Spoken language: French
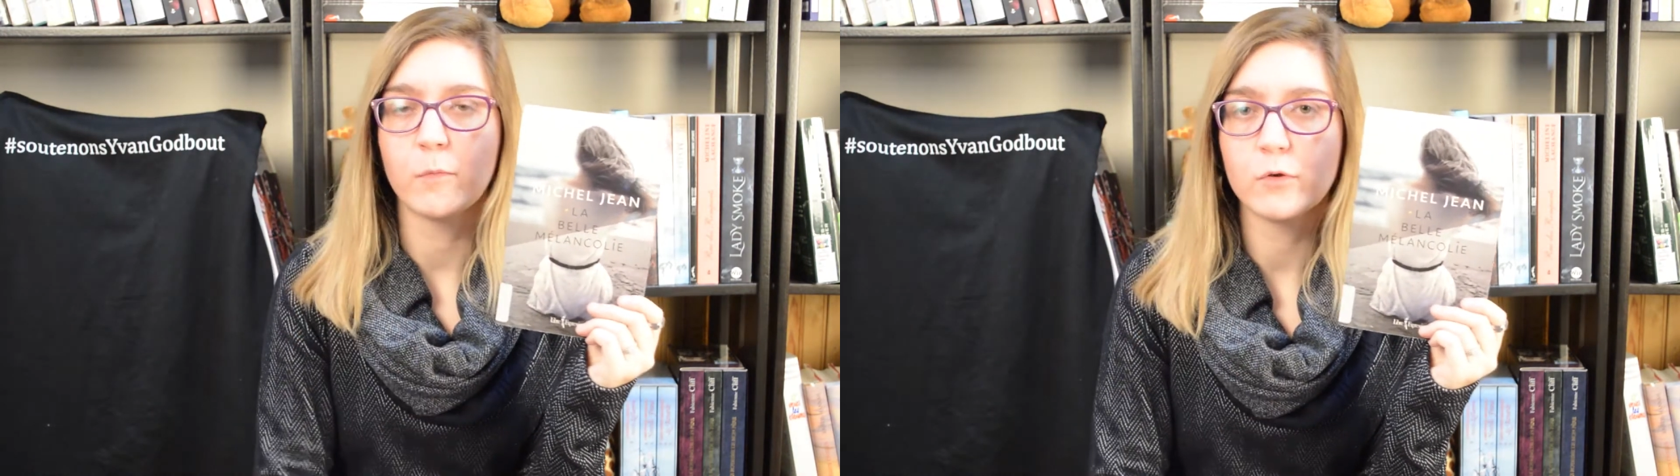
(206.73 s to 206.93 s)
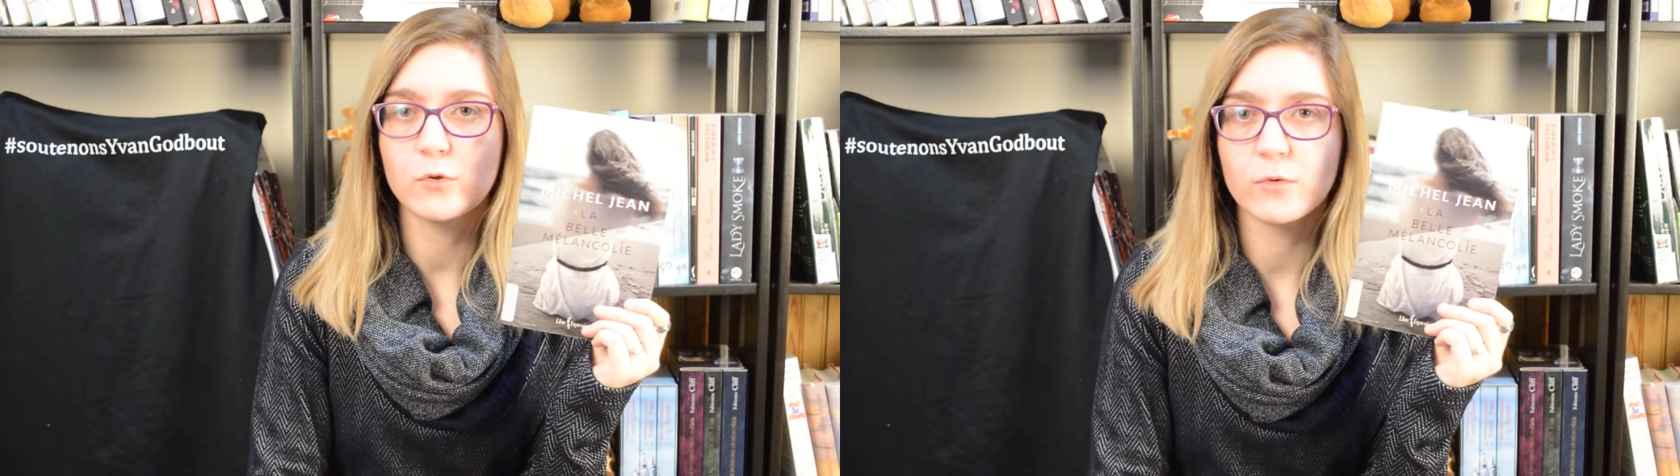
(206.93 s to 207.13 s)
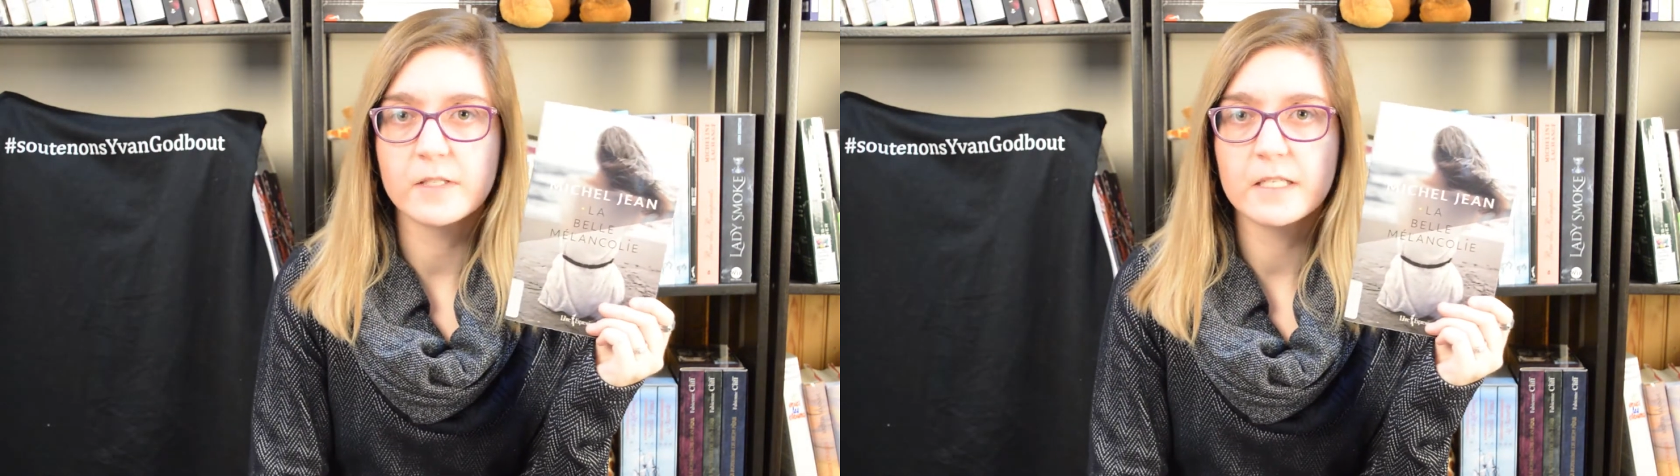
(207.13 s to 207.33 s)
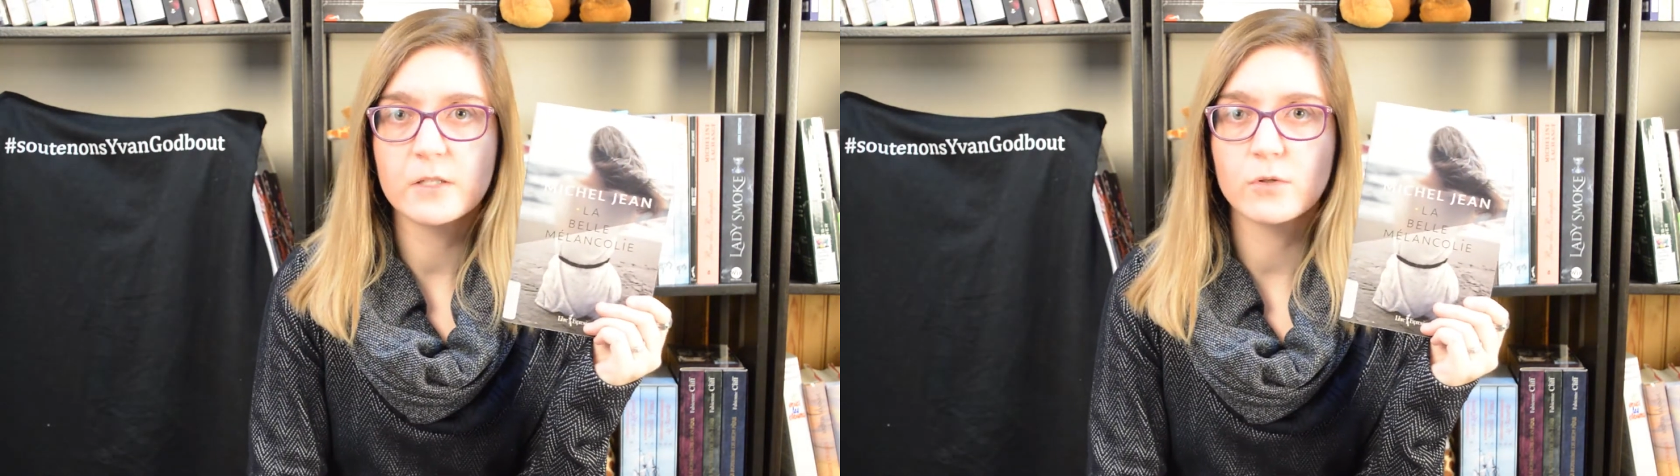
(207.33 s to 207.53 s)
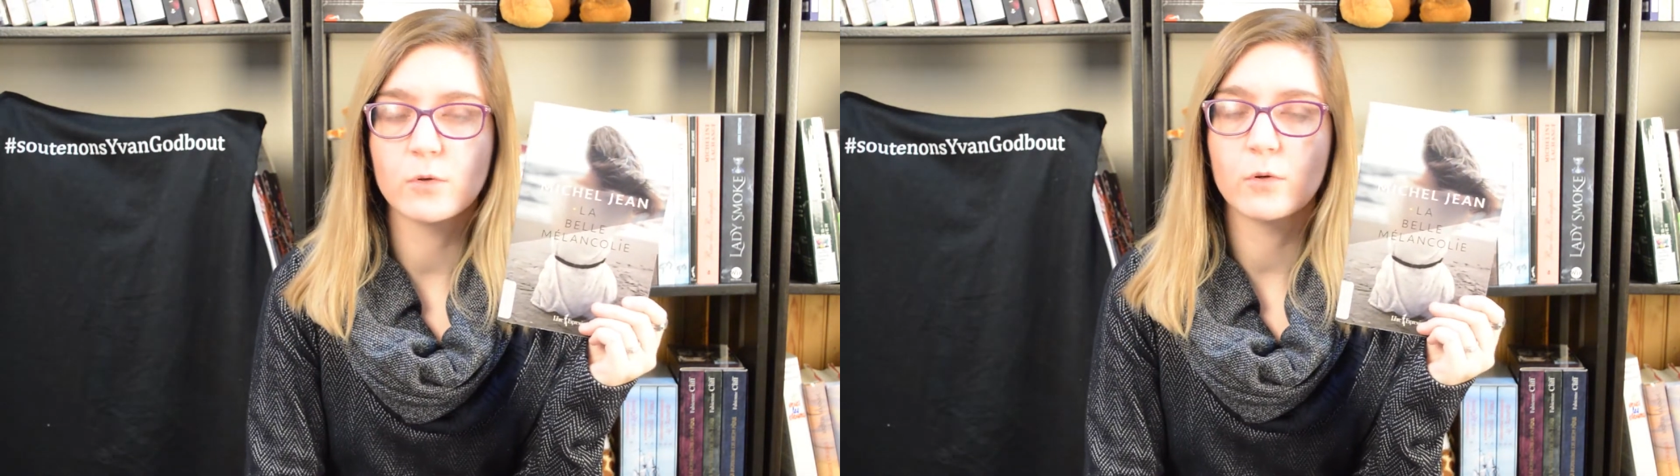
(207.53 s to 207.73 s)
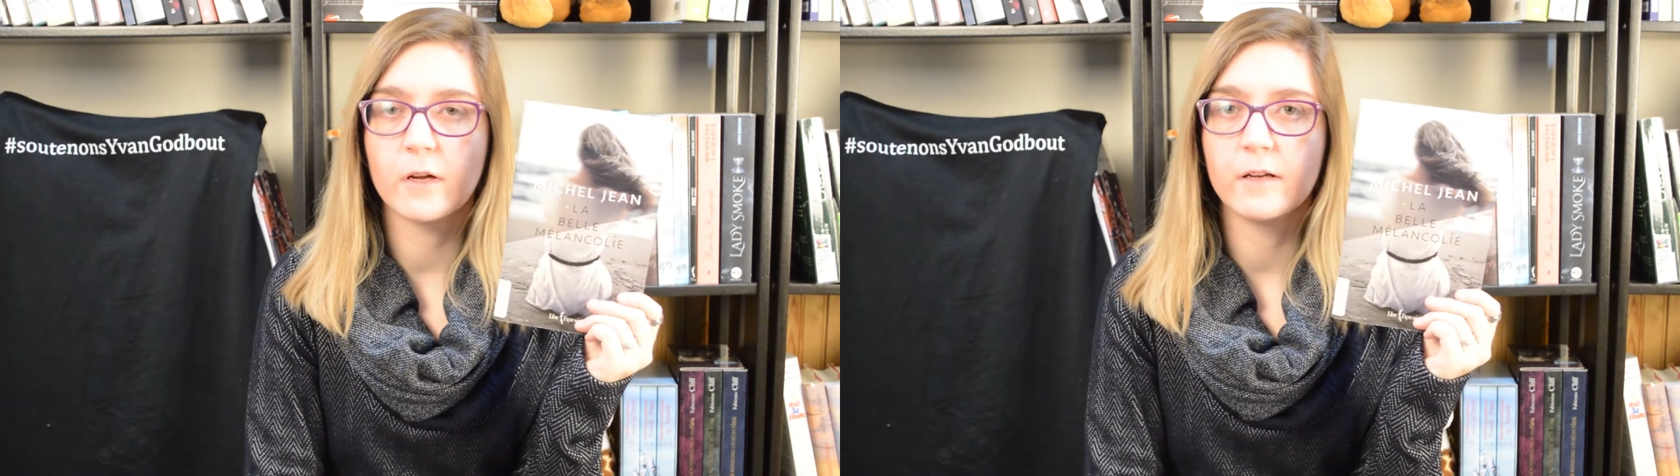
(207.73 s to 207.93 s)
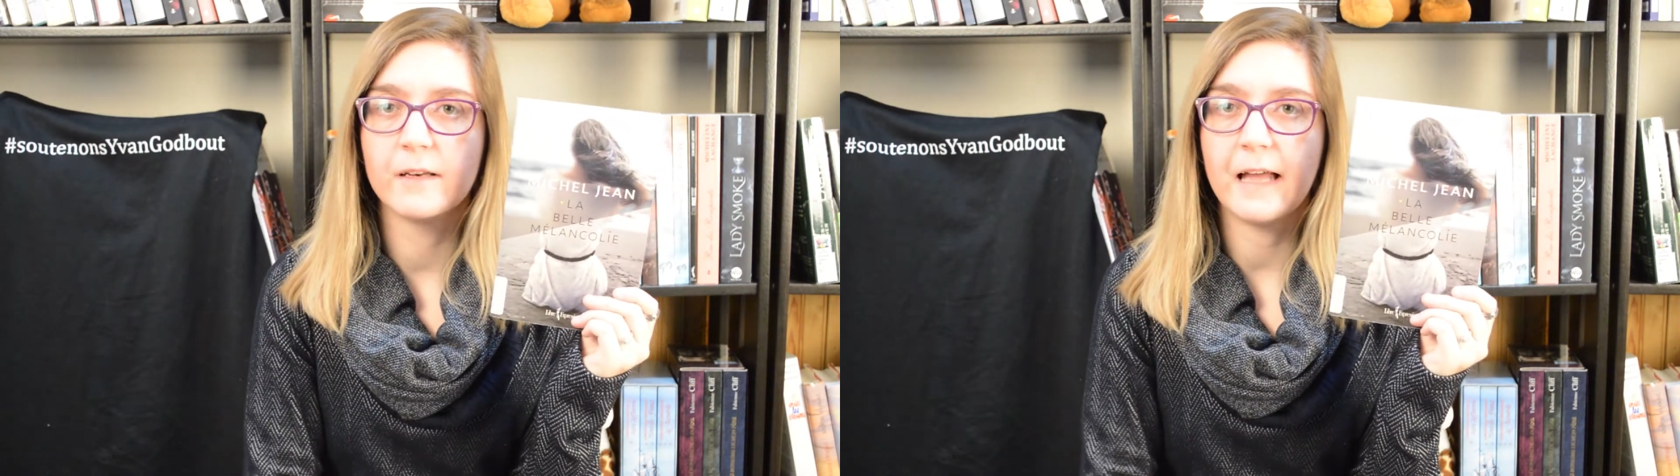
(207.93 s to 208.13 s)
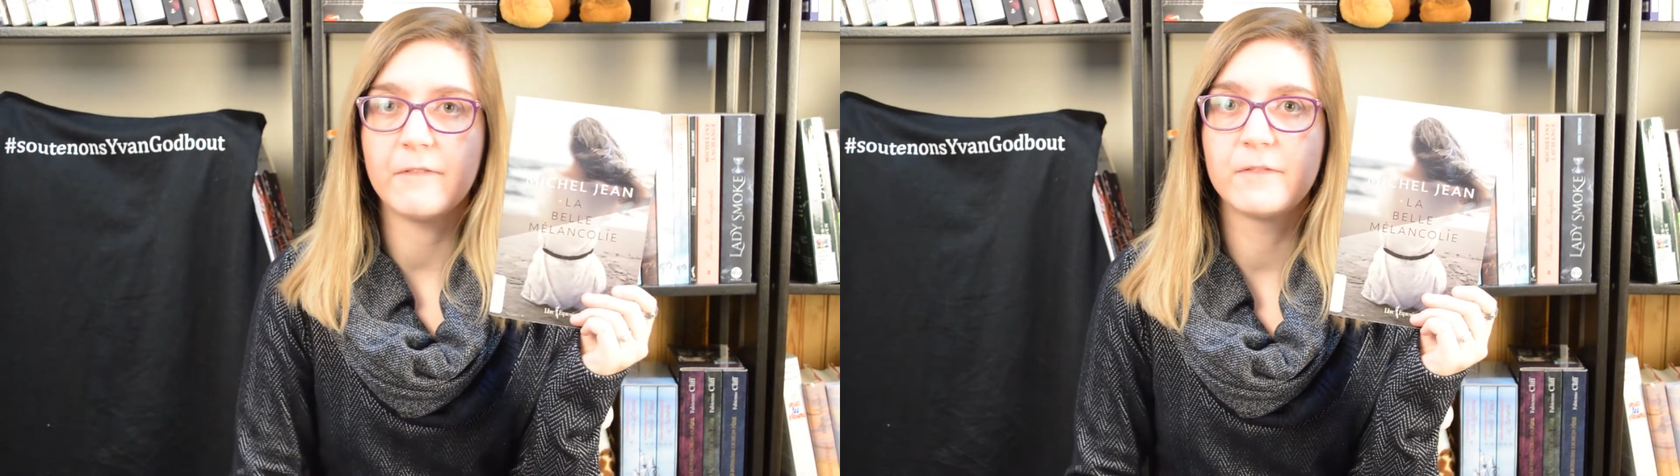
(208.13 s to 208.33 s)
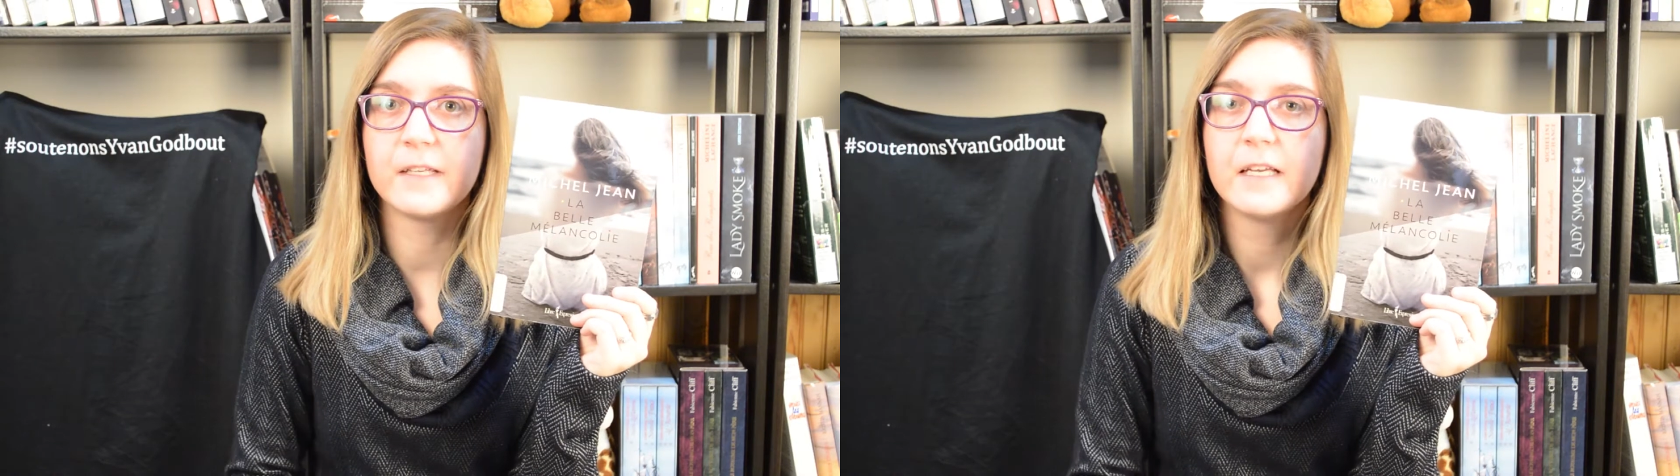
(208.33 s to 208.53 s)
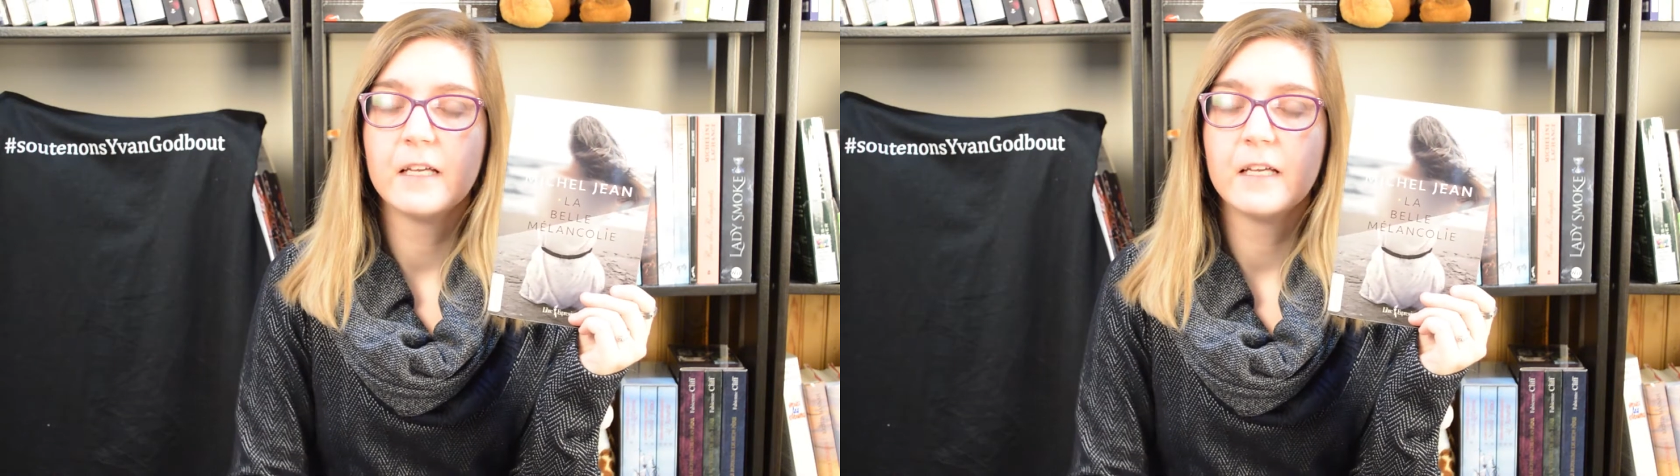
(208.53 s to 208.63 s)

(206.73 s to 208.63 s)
plus aussi sur euh, la vie